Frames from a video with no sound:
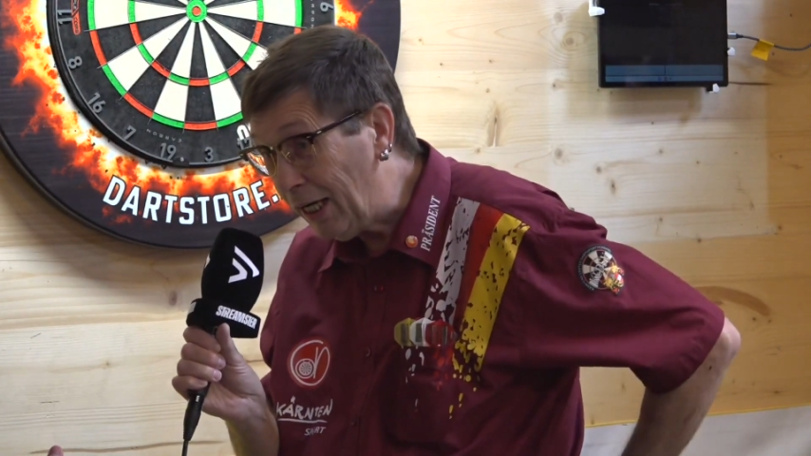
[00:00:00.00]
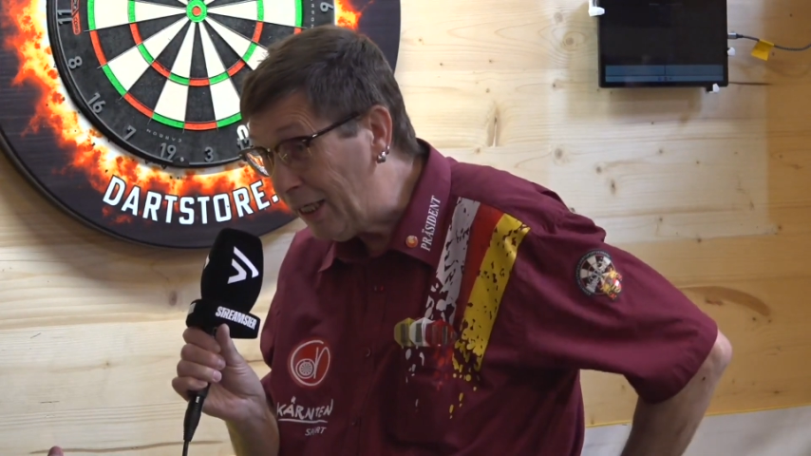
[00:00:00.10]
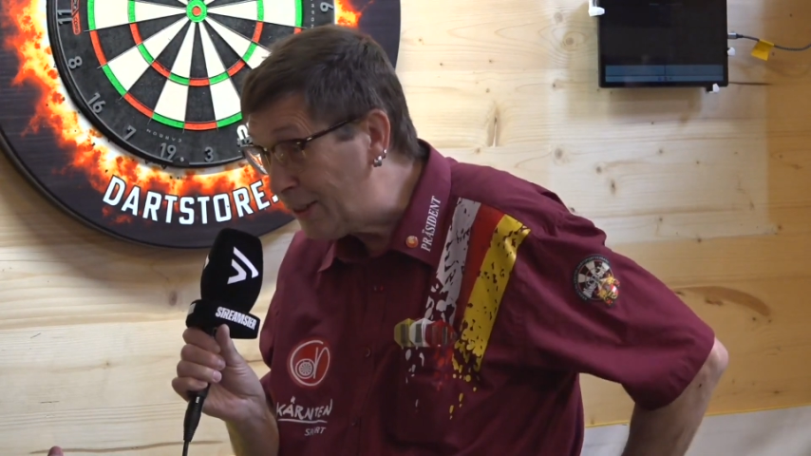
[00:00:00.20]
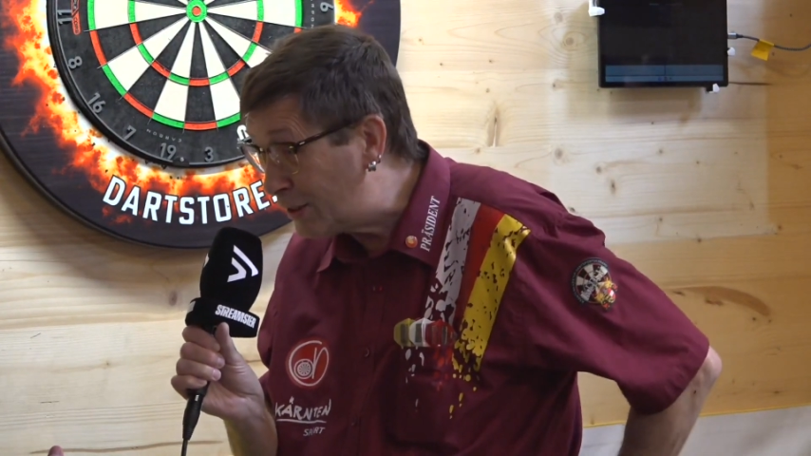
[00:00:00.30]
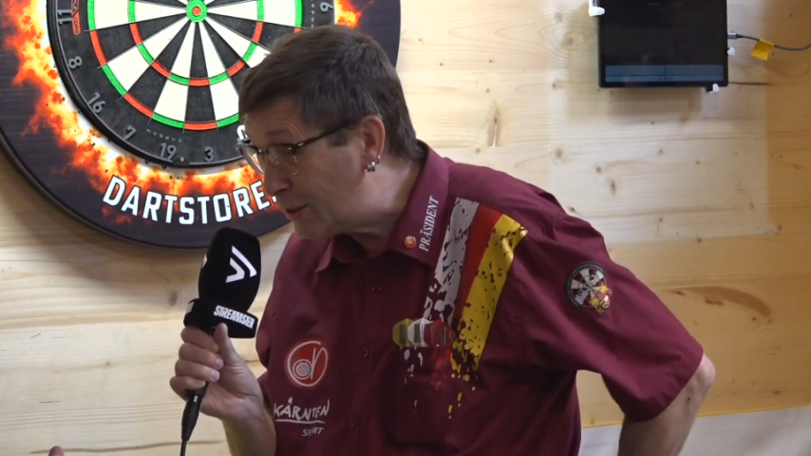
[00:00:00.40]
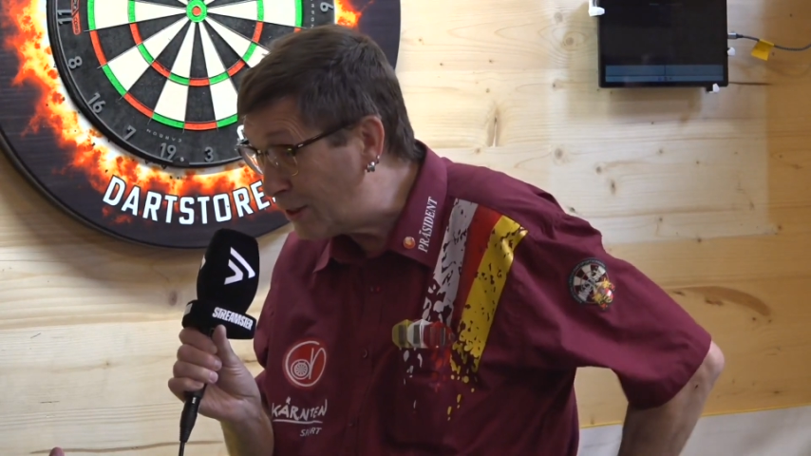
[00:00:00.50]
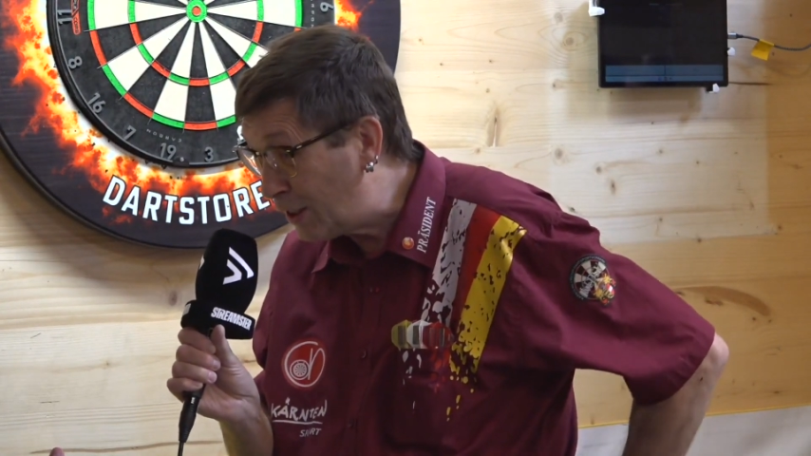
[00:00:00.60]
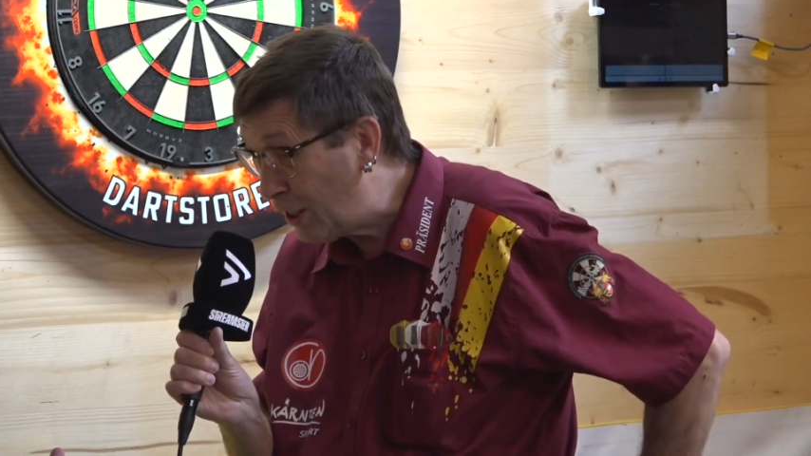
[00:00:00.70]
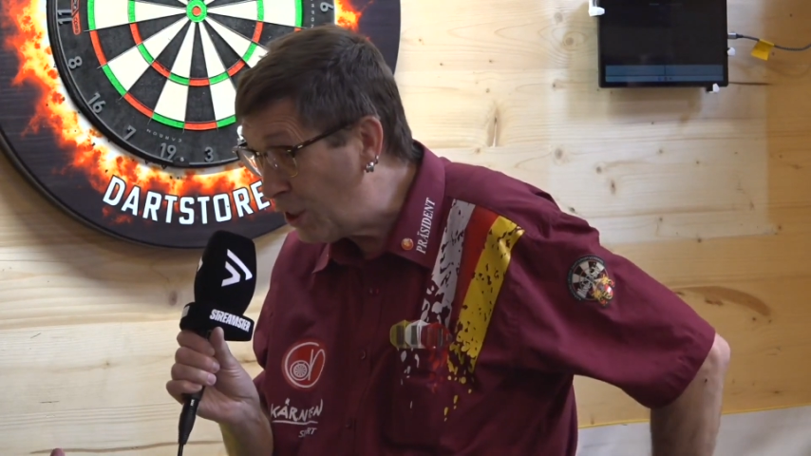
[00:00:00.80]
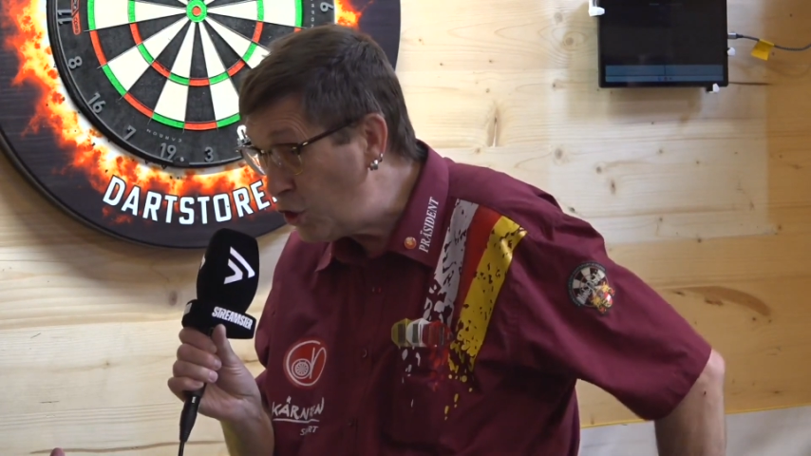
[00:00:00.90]
als
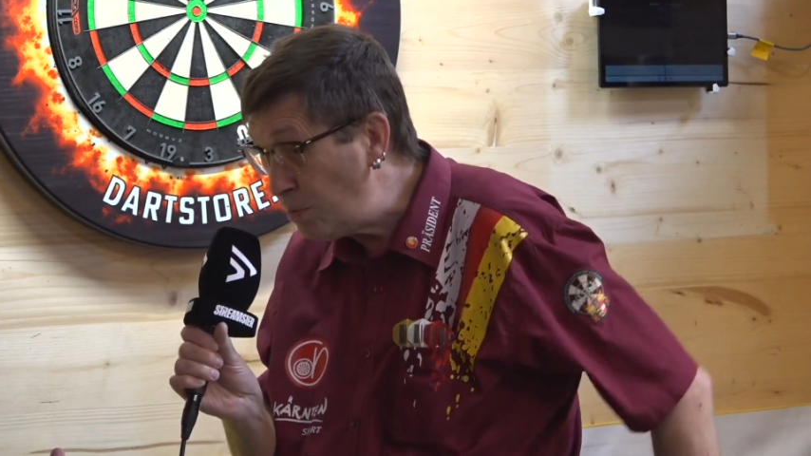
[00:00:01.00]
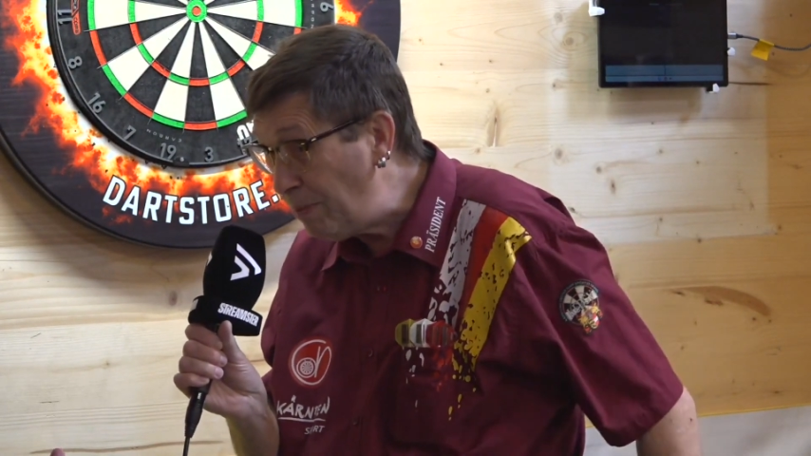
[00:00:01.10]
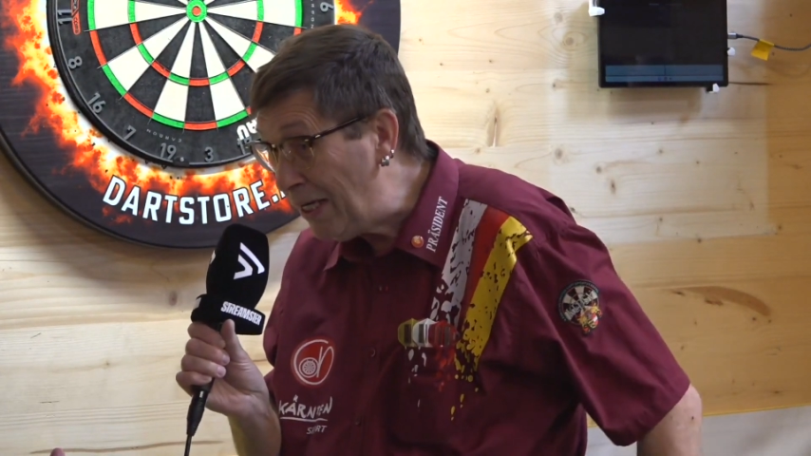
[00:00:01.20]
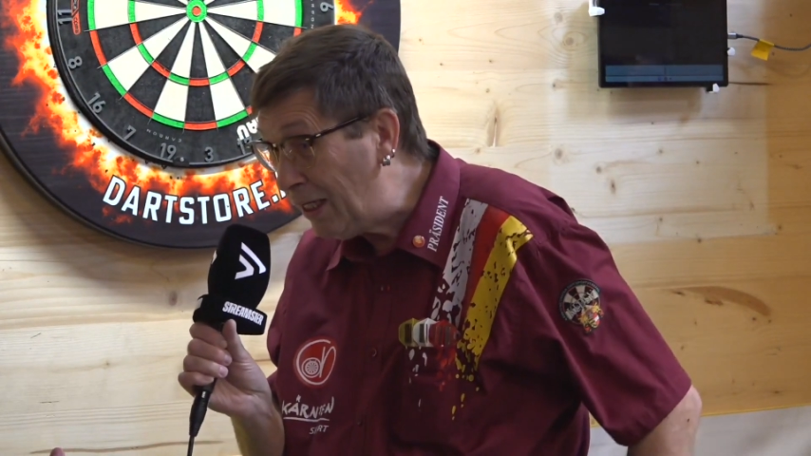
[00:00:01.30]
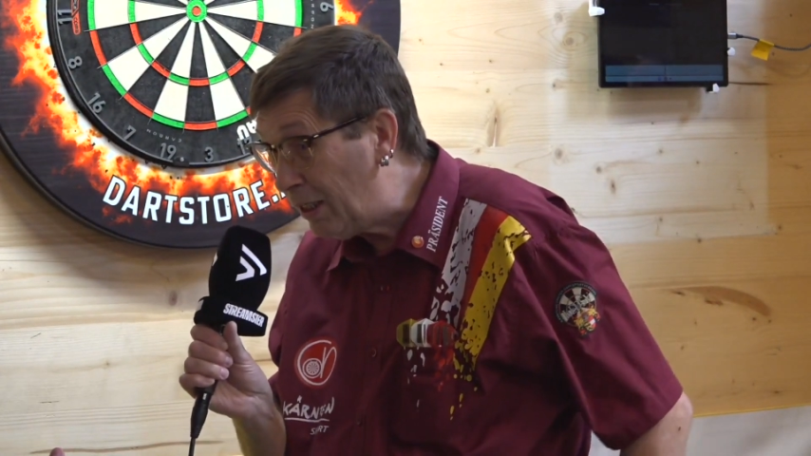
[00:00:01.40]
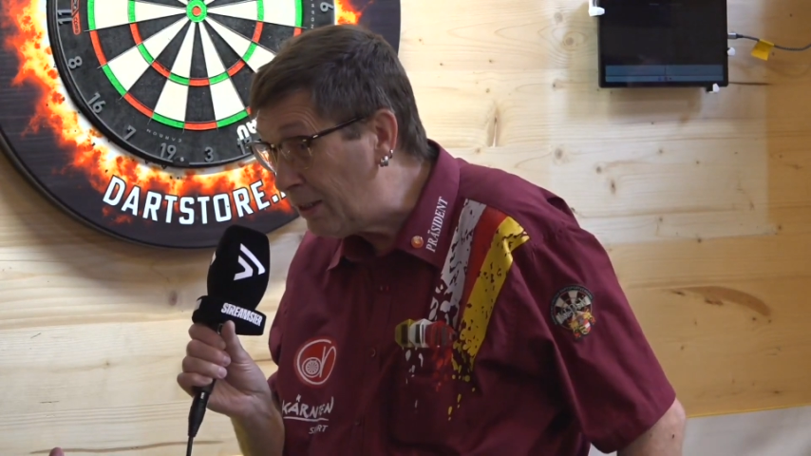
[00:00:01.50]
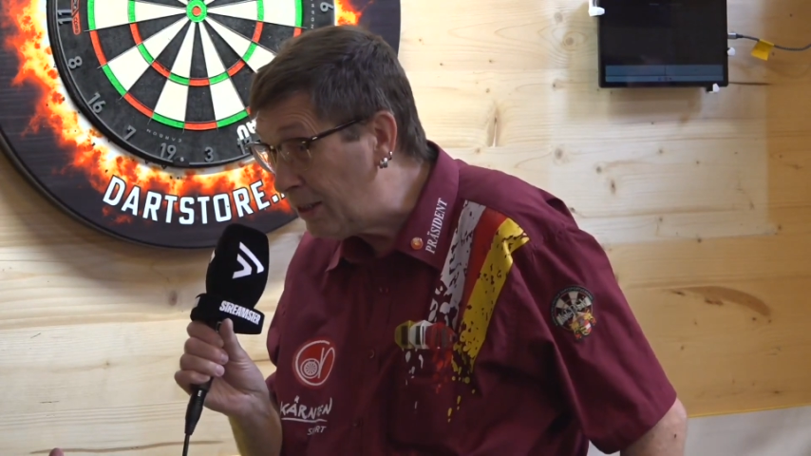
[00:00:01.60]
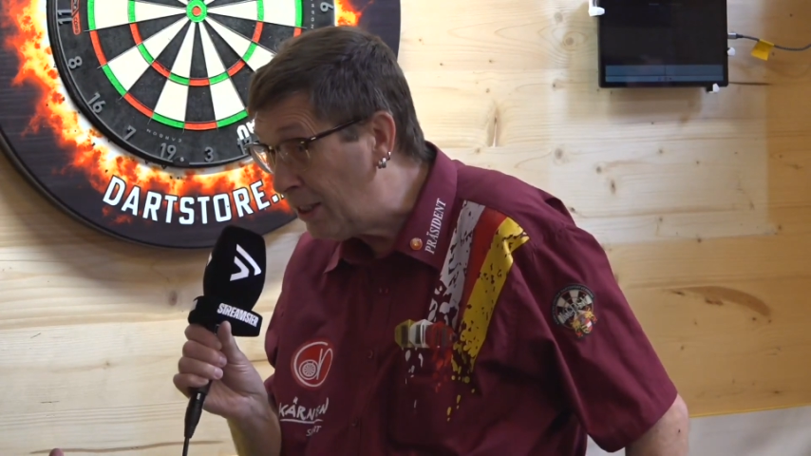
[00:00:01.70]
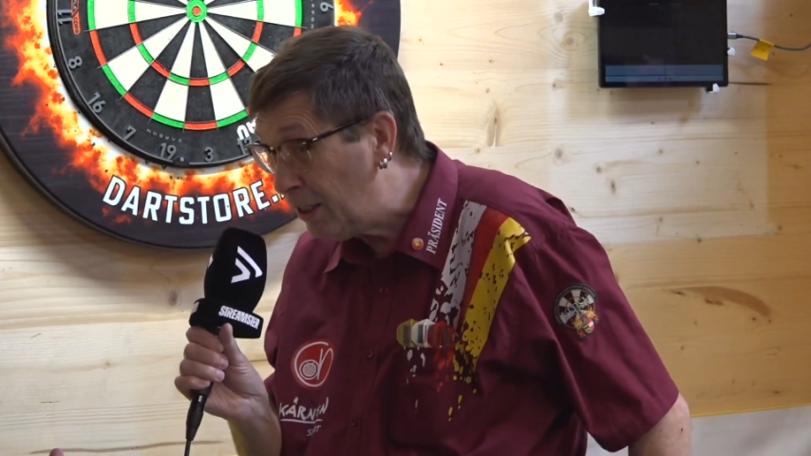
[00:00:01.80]
Spieler